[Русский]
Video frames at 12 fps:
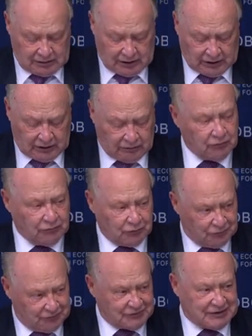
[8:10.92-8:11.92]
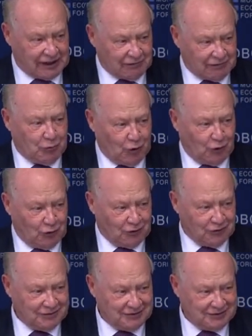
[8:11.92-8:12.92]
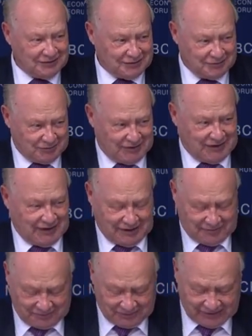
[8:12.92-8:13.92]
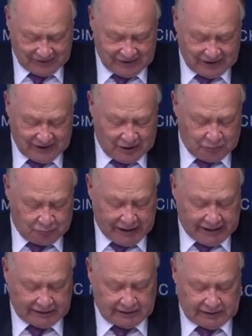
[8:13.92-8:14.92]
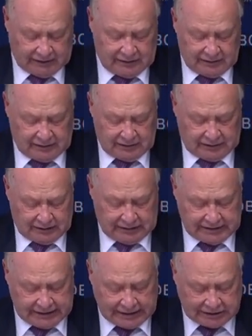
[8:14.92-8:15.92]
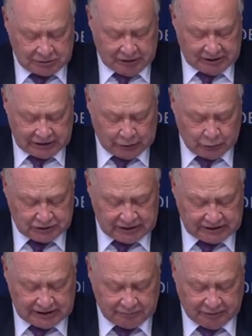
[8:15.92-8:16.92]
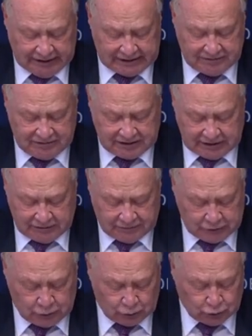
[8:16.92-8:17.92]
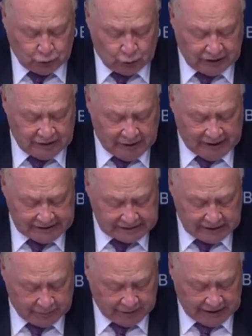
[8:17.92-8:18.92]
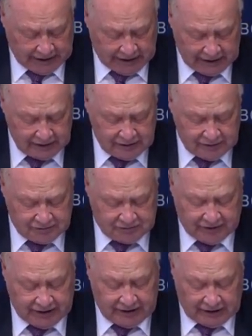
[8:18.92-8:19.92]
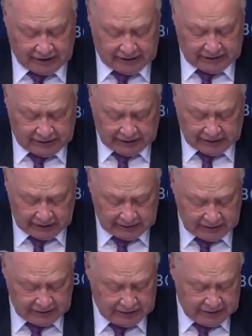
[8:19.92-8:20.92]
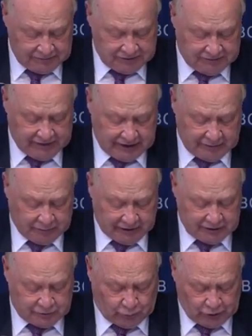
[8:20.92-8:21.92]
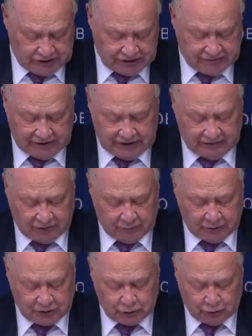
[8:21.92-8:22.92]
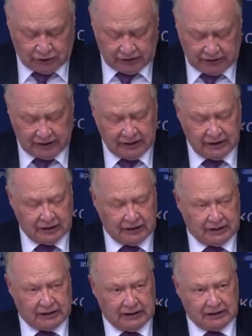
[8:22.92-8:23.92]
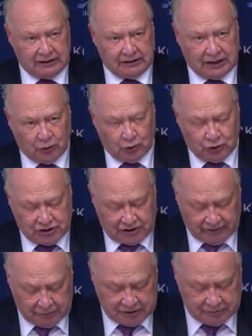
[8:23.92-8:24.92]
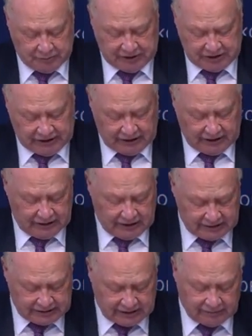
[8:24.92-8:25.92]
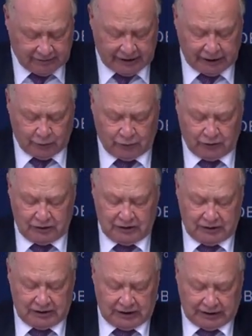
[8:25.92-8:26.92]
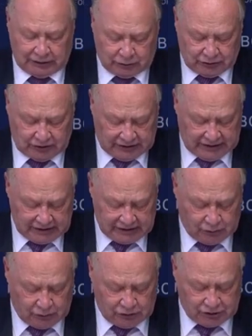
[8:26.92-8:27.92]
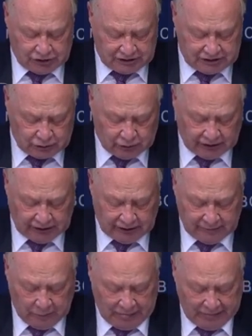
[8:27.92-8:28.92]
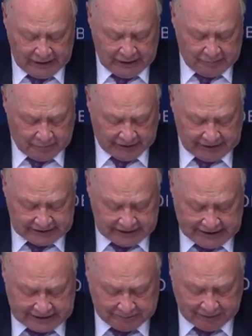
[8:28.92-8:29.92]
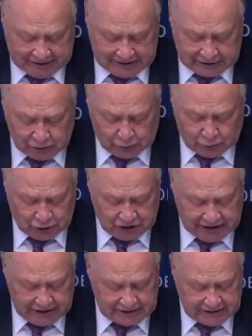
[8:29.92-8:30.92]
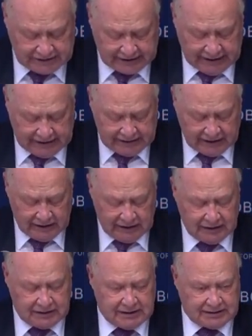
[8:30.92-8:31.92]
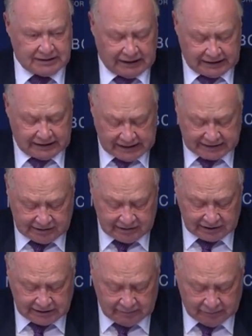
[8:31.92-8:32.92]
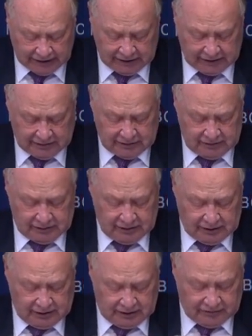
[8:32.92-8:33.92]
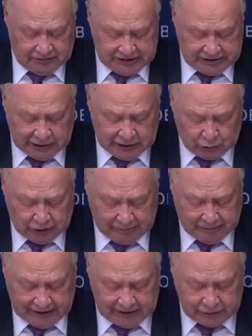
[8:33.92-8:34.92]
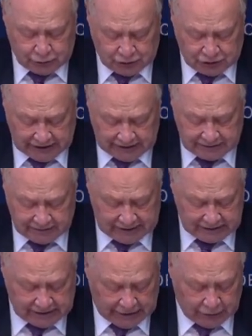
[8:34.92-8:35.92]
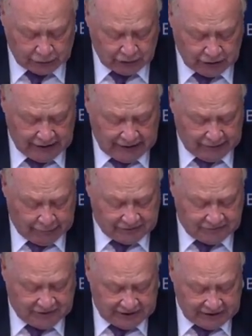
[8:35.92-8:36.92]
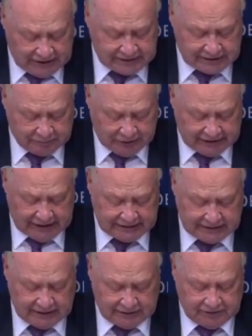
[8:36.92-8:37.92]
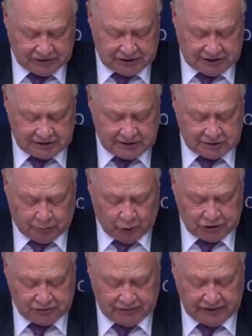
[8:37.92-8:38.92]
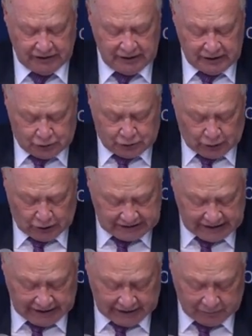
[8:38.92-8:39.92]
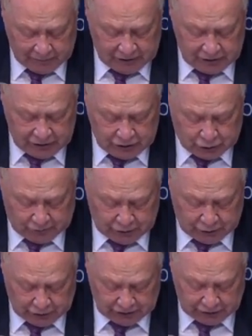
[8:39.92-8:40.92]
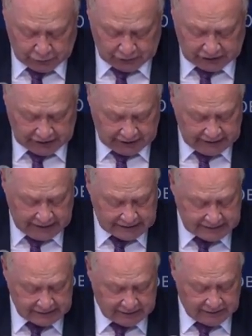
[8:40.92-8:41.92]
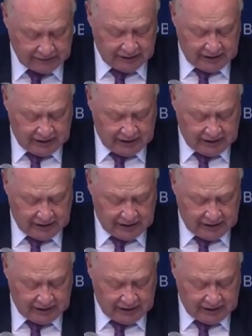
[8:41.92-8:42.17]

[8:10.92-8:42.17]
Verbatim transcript: Э, слава Богу. Да. Пятое. Недостаточными остаются темпы развития инфраструктурной базы АПК в сфере рынка, в сфере производственной, информационной и научного обеспечения. Не раскрываю эту тенденцию. Шестое. Продолжается процесс ухудшения состояния сельскохозяйственных земель. Внесение удобрений существенно отстает от выноса питательных веществ из почвы с урожаем – что ведет к ее деградации.